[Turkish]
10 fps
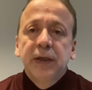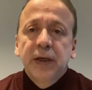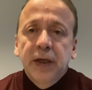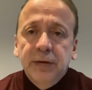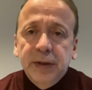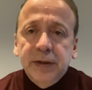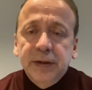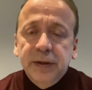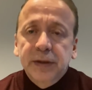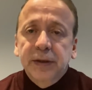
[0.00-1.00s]

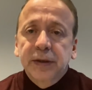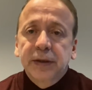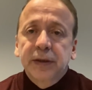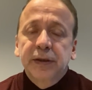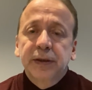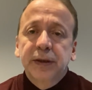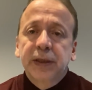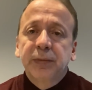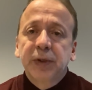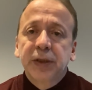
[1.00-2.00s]
Evet,
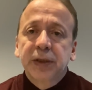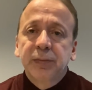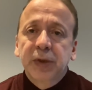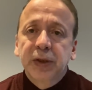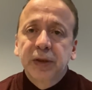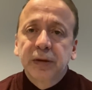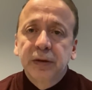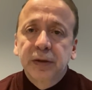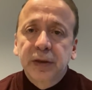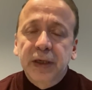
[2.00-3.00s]
2022 e,
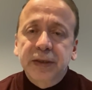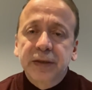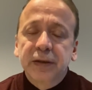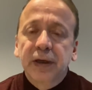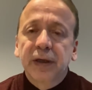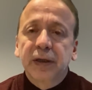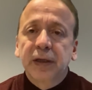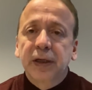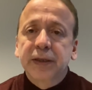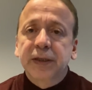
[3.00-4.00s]
yılı aslında
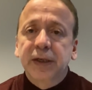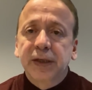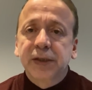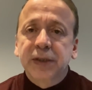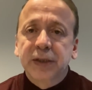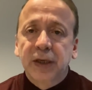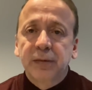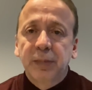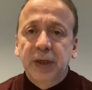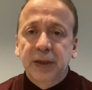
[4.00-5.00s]
Galatasaray
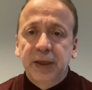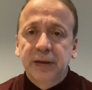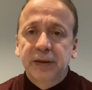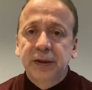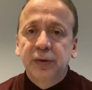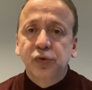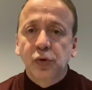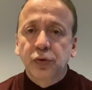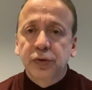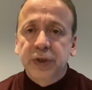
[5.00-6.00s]
açısından beklentinin
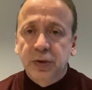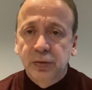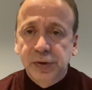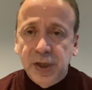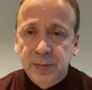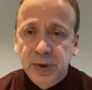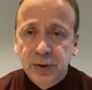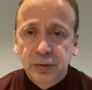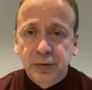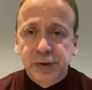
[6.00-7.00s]
çok yüksek olacağı bir
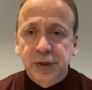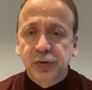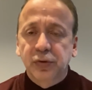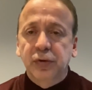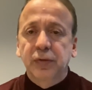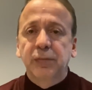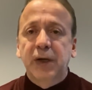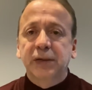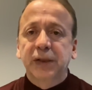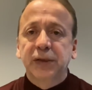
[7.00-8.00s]
yıl olacak. Çünkü
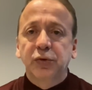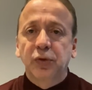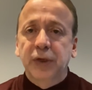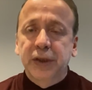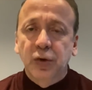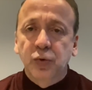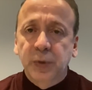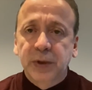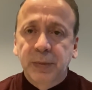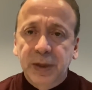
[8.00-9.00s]
Mart ayını gören,
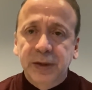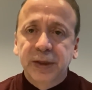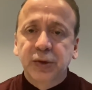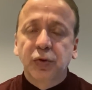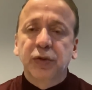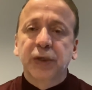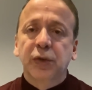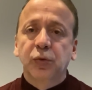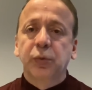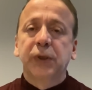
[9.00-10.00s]
Avrupa'da Mart ayını gören
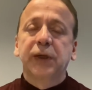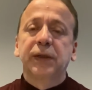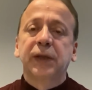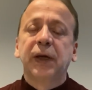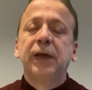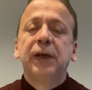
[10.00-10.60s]
Avrupa Ligi'nde